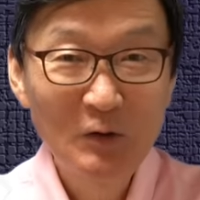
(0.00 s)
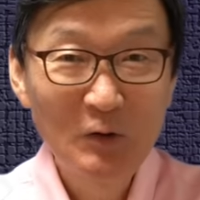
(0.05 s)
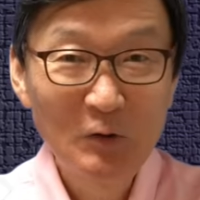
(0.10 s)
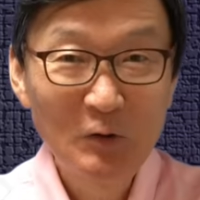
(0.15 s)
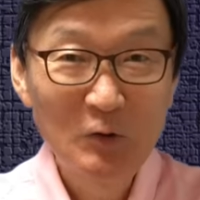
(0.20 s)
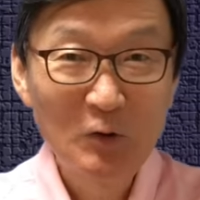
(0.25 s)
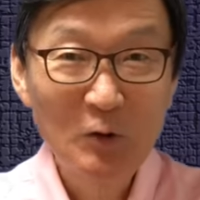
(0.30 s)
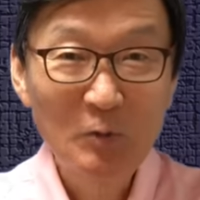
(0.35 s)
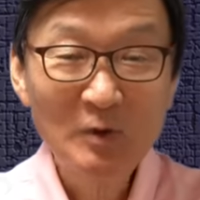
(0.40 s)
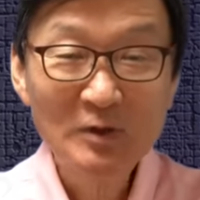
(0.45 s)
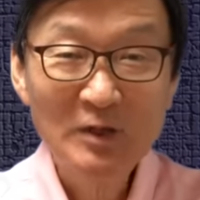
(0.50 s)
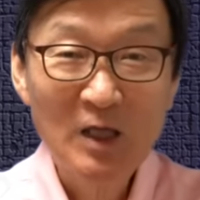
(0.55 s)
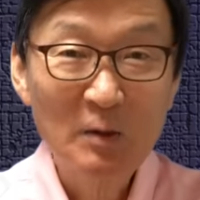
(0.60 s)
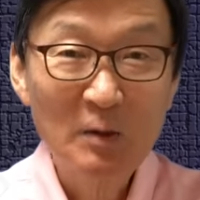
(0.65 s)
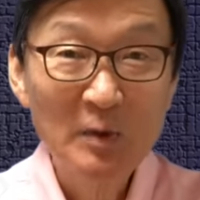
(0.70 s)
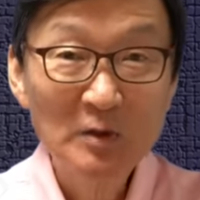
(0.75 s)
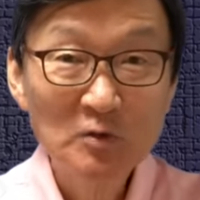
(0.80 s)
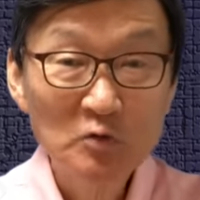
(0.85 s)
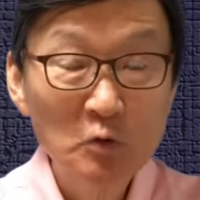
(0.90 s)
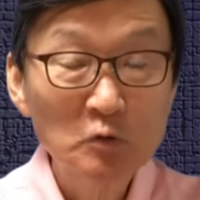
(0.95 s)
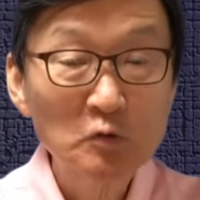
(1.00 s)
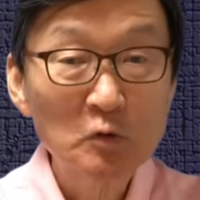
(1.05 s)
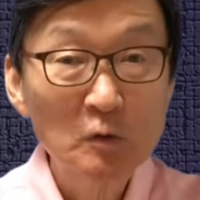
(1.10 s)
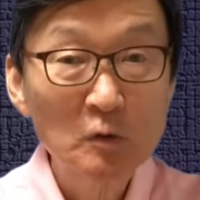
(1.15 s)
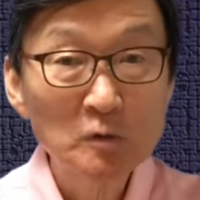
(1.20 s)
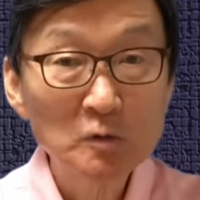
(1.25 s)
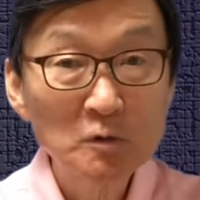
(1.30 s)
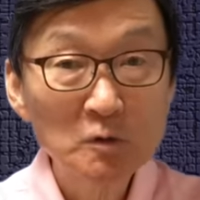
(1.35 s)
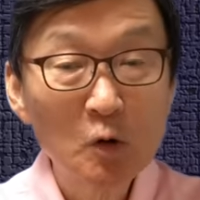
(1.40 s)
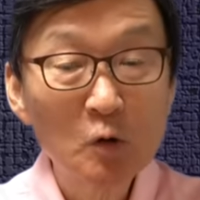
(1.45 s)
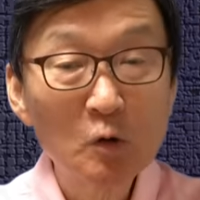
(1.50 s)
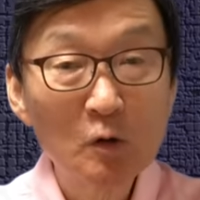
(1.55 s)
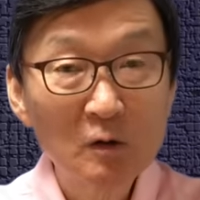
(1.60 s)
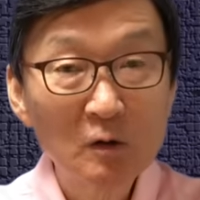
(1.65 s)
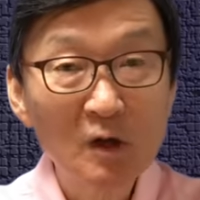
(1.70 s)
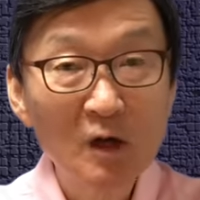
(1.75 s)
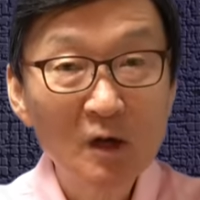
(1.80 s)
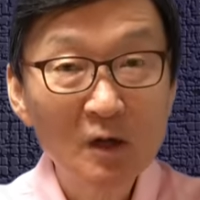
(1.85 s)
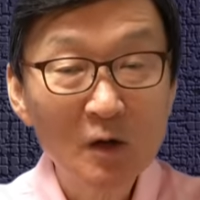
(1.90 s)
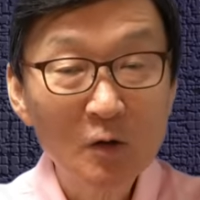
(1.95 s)
이번 대만 총동 선거
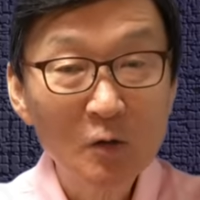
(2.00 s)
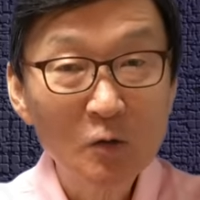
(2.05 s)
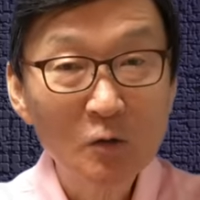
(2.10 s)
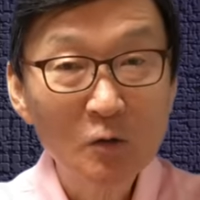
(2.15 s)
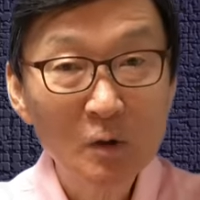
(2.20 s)
결과로